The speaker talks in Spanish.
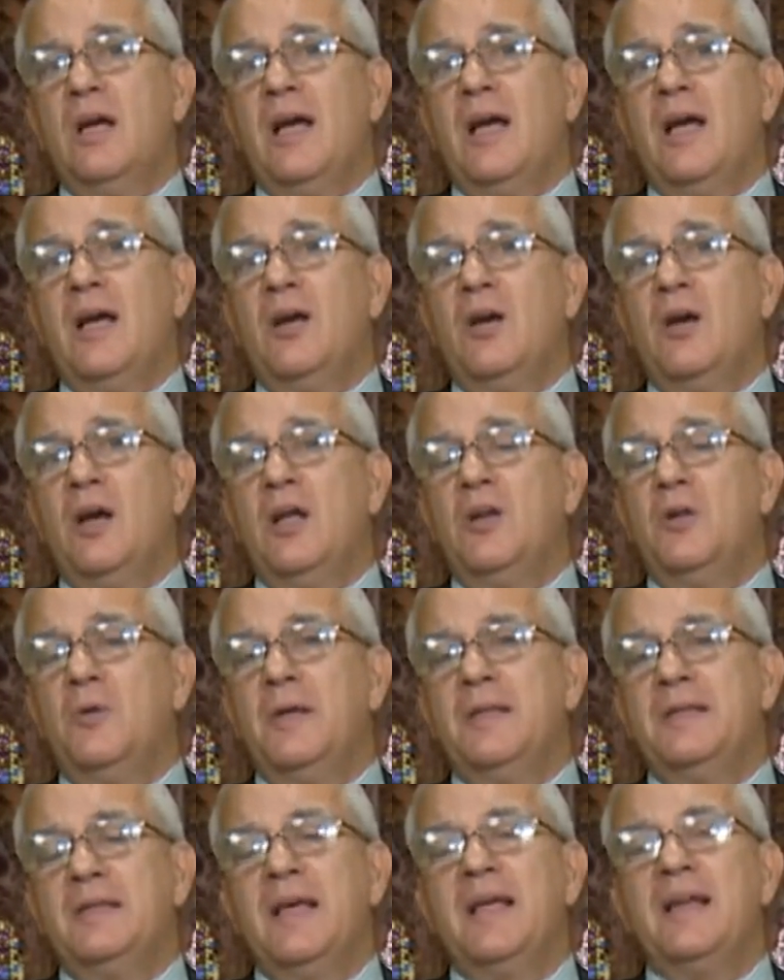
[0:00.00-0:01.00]
a, a, lo
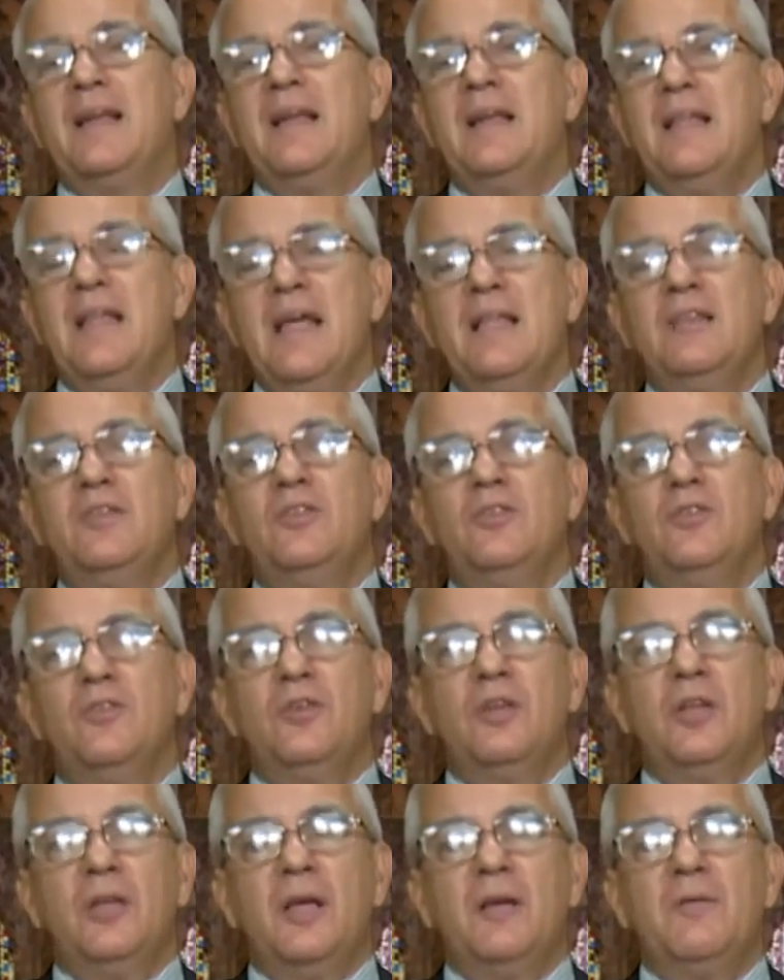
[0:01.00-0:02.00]
bestia. En realidad, todo,
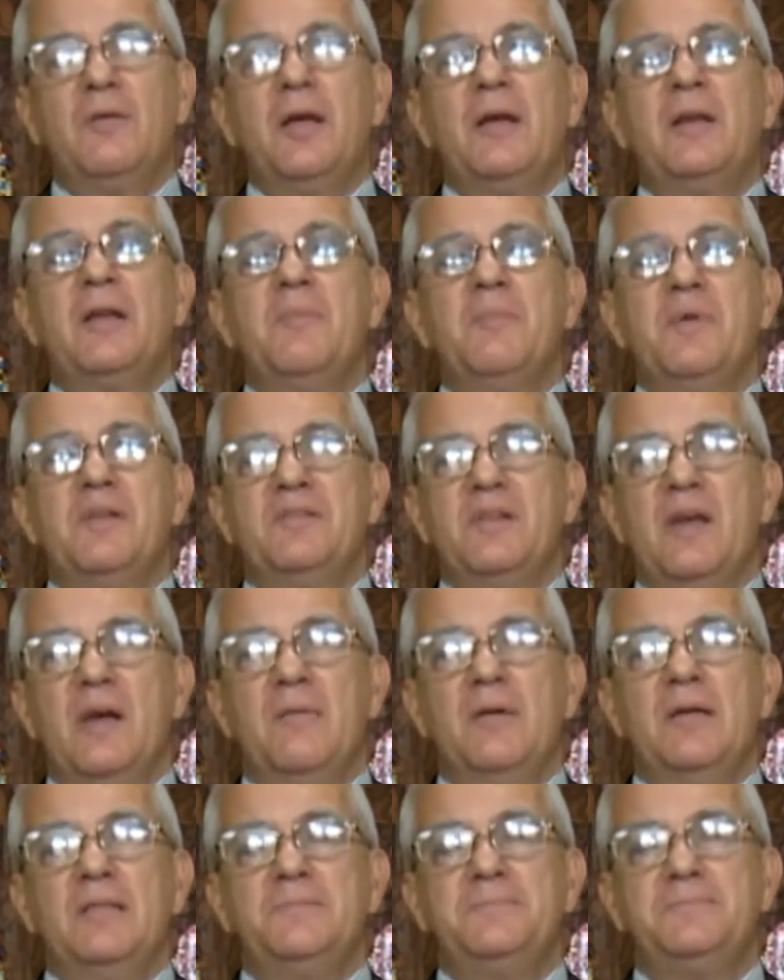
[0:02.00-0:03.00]
a ver qué
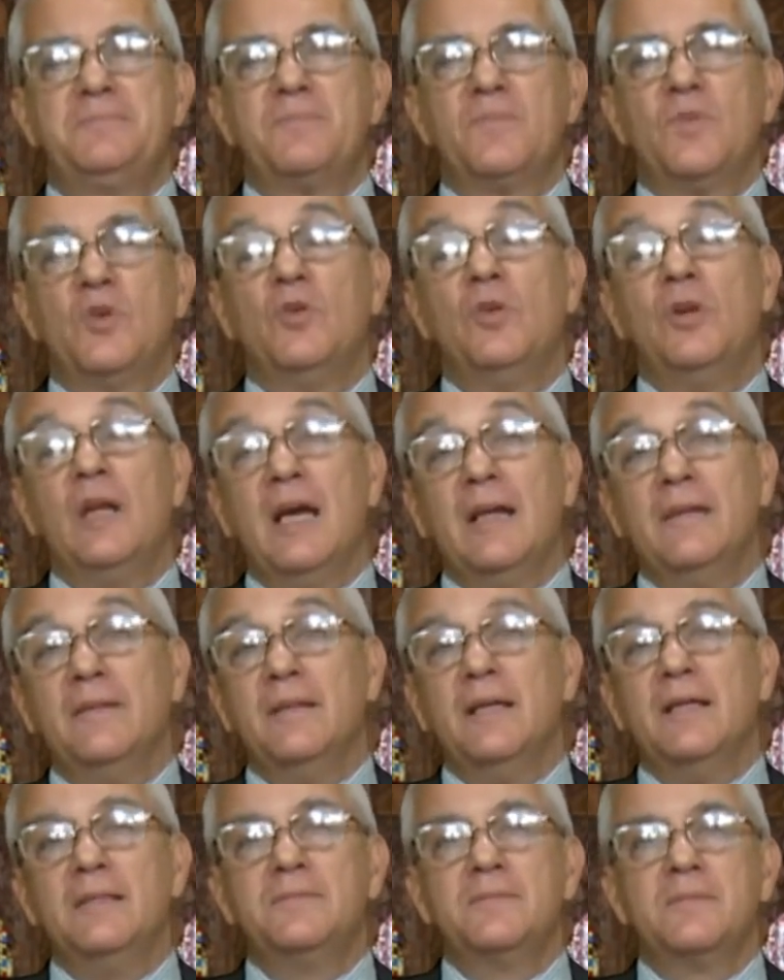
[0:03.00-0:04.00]
pasaba.
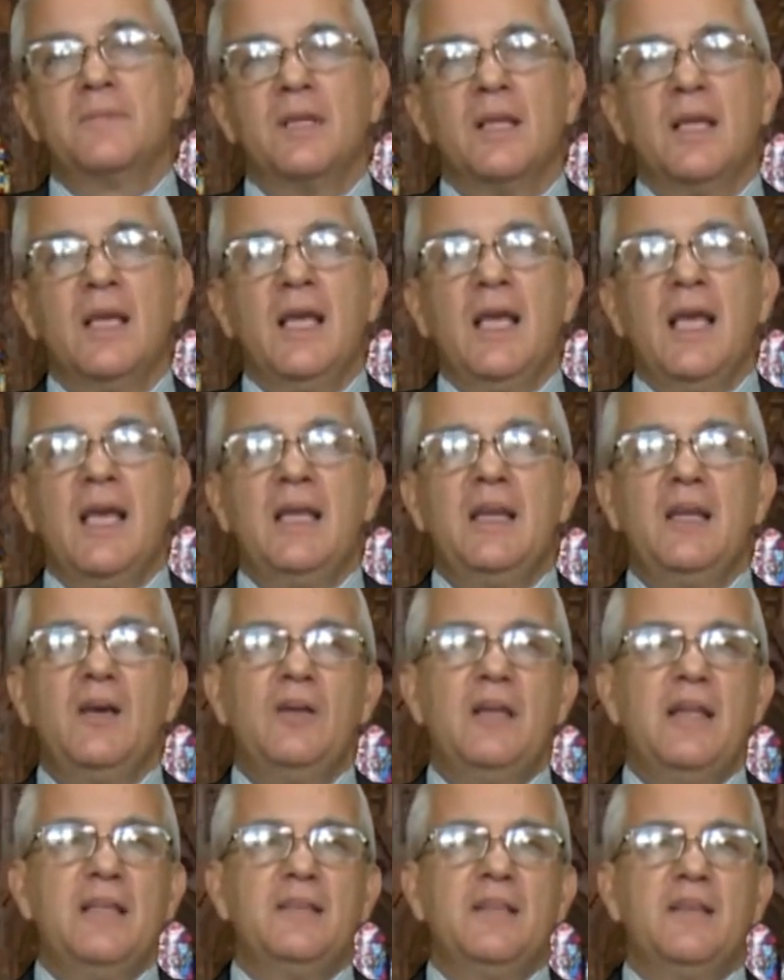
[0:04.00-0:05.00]
Holanda. En realidad,
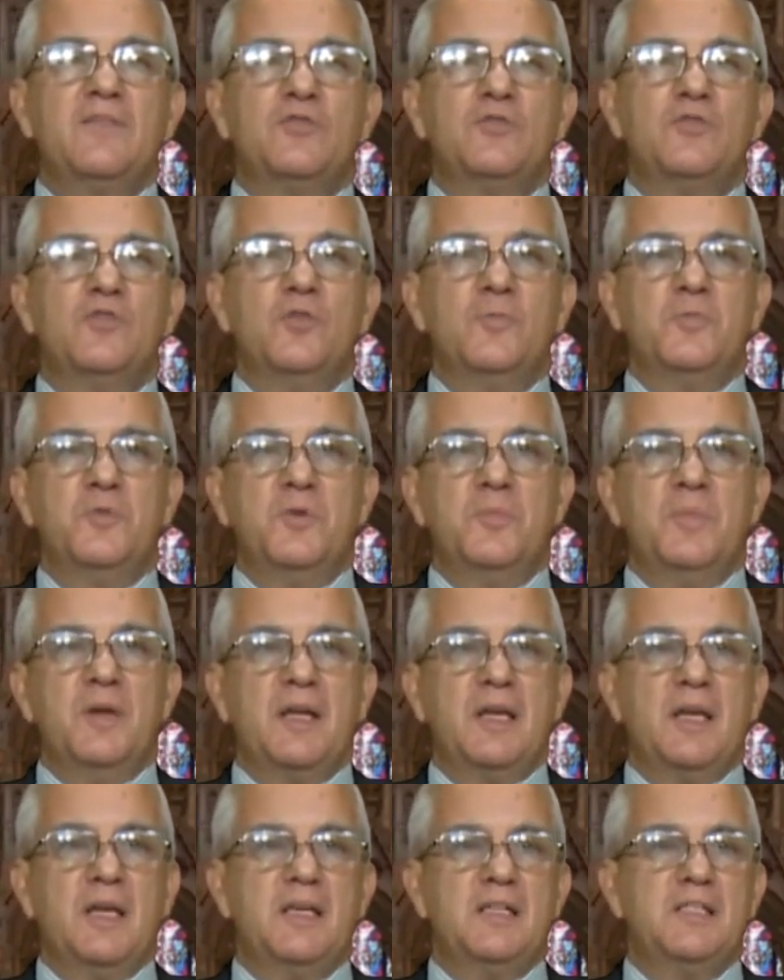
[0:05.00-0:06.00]
Holanda es un grupo de
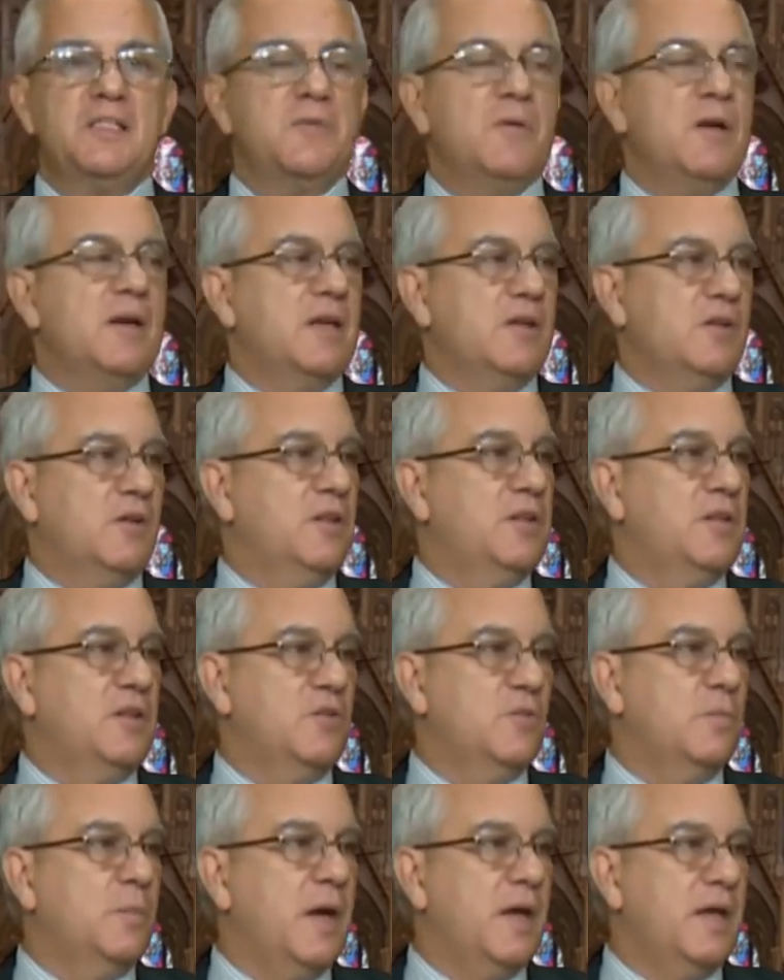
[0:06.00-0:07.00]
mercaderes y banqueros que tiene
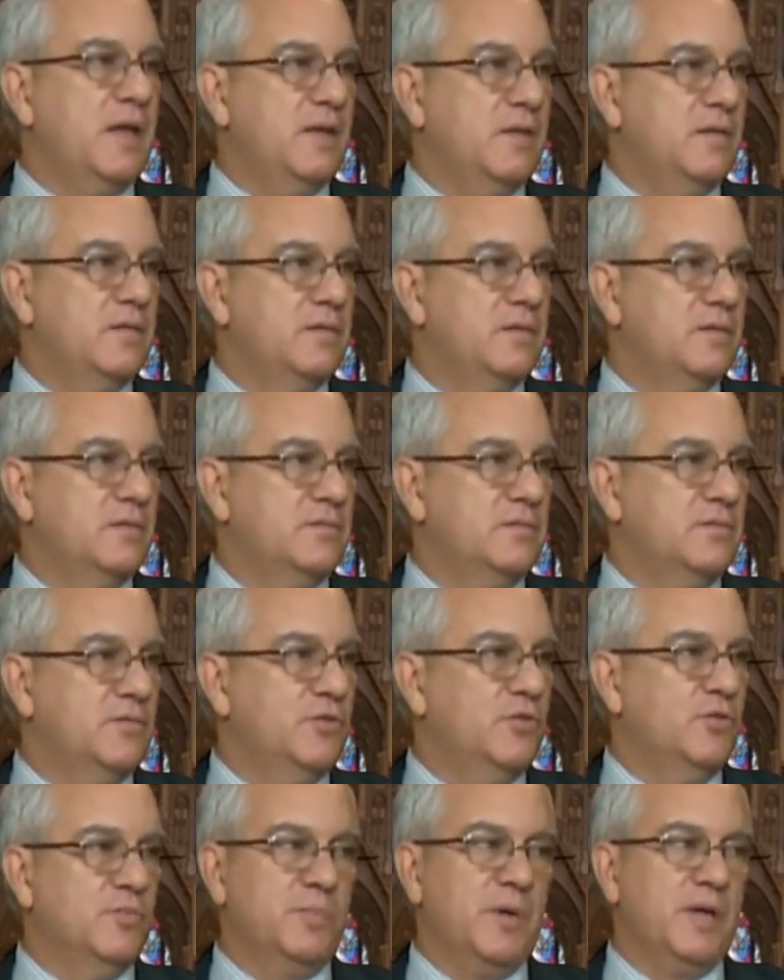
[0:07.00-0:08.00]
un país,
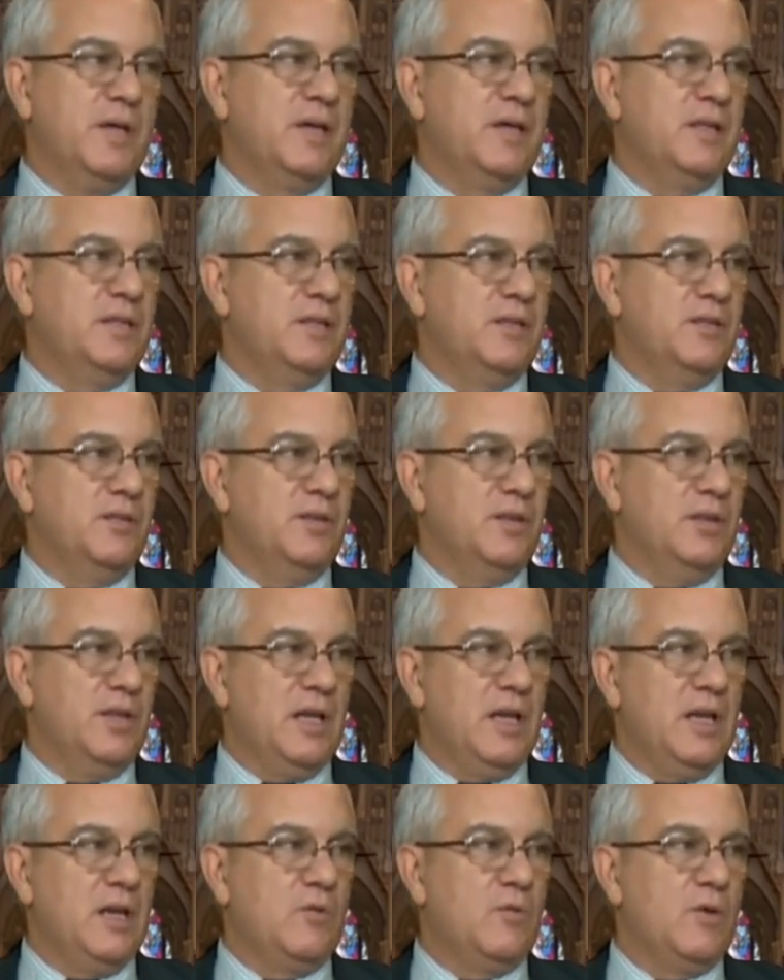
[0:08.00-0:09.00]
no un país en
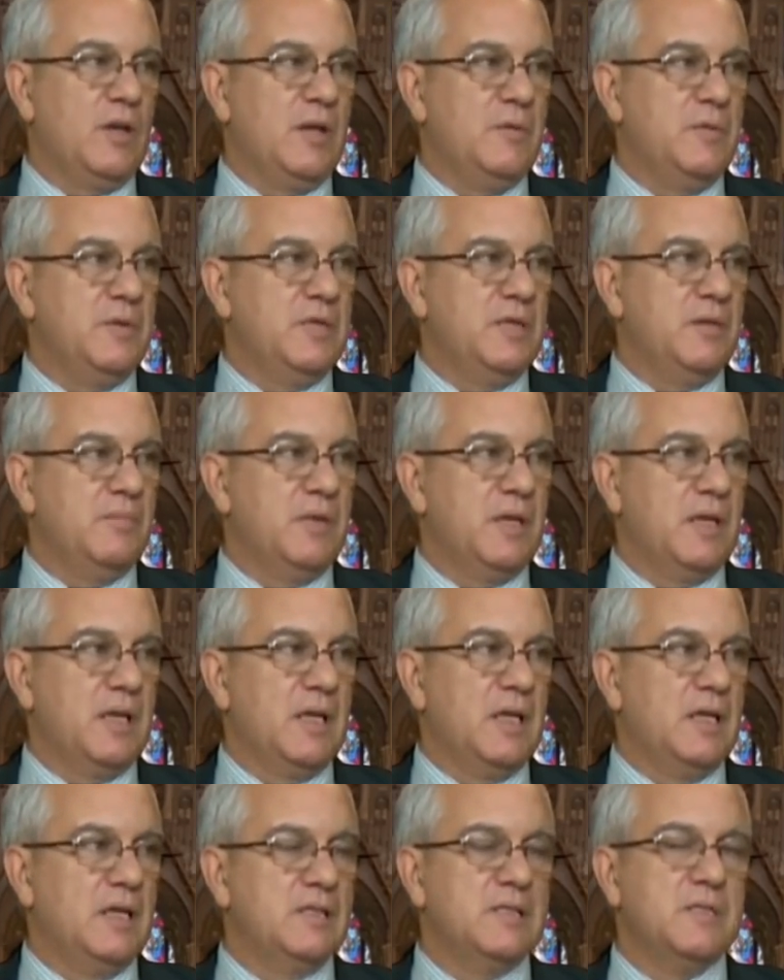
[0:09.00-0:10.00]
el cual habitan
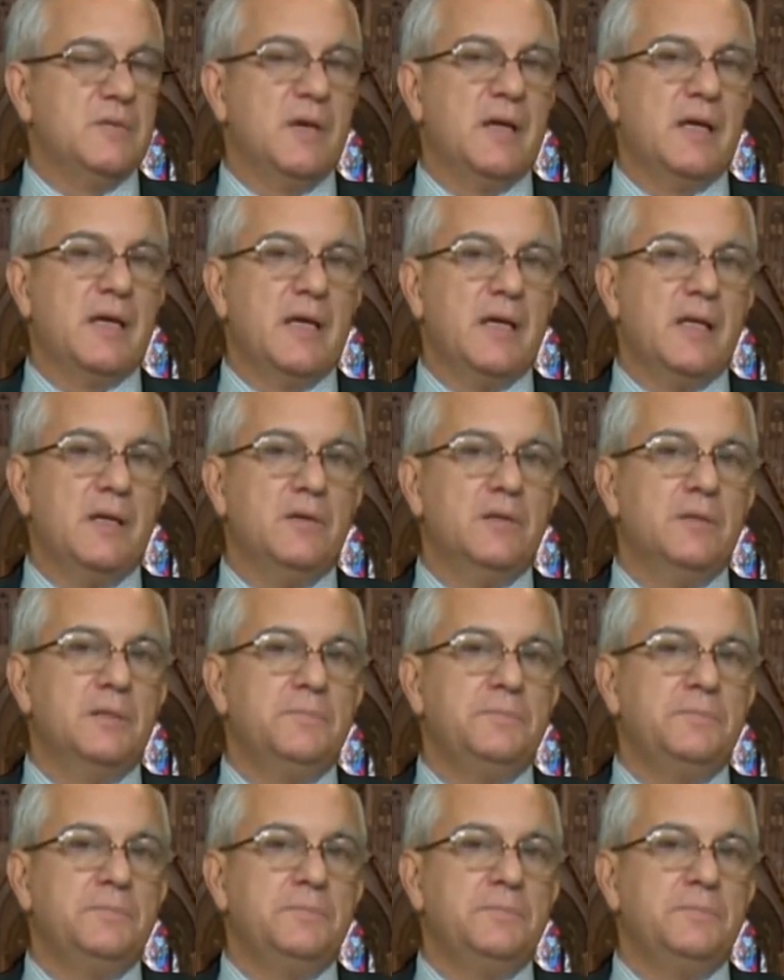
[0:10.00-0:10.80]
mercaderes y banqueros.